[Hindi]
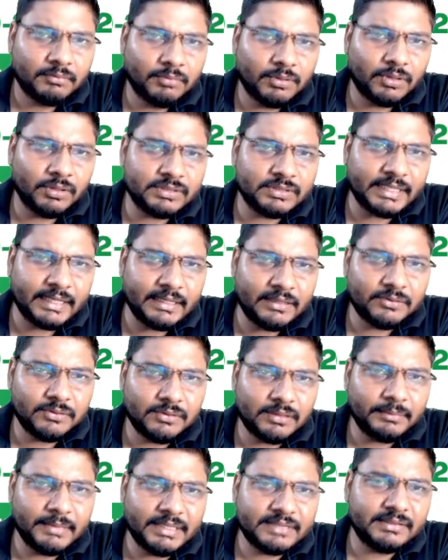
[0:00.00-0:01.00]
बहुत सारे
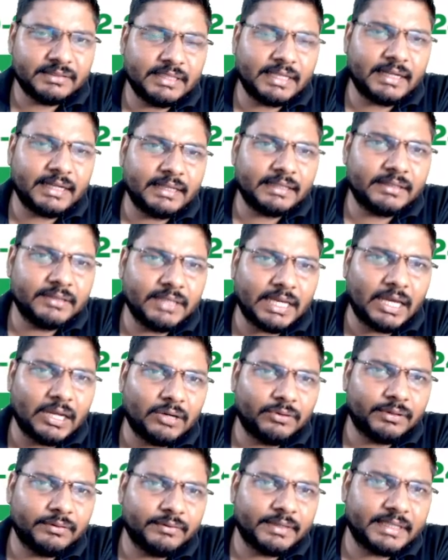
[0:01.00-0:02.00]
लोगों का मैसेज आ रहा है कि
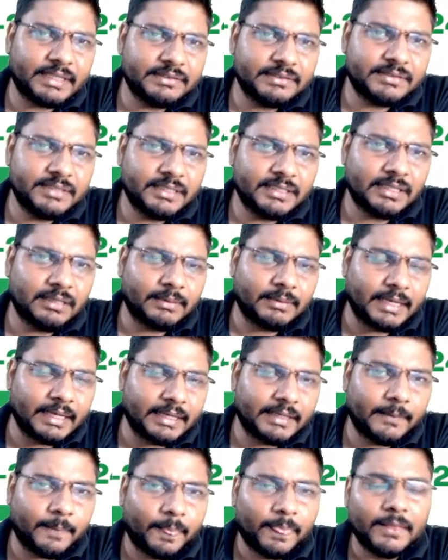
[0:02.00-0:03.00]
आर की वैकेंसी कब
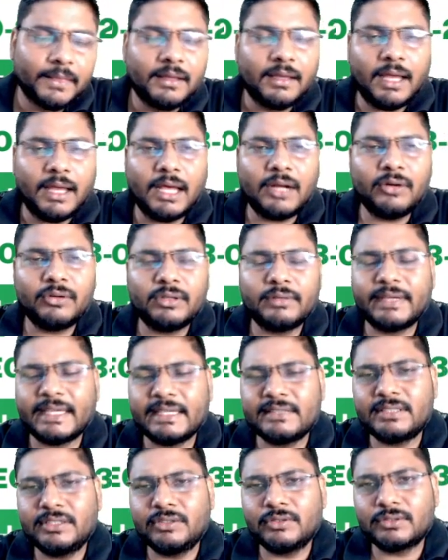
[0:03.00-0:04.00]
आएगी आर की
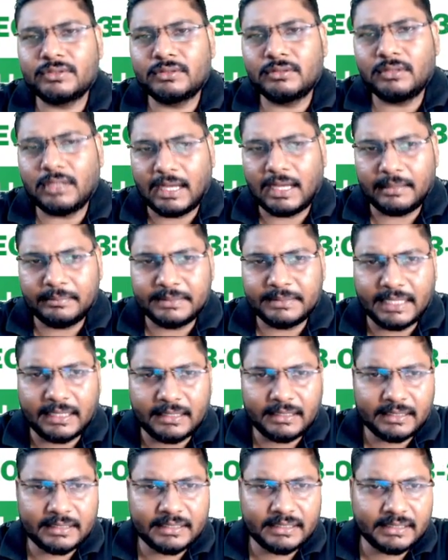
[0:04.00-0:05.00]
वैकेंसी दोस्तों आप
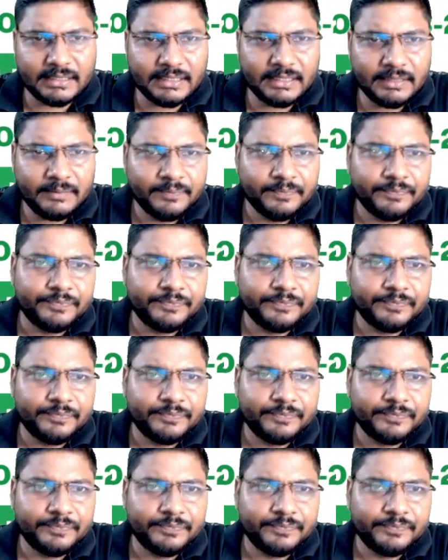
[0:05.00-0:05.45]
ध्यान रखेंगे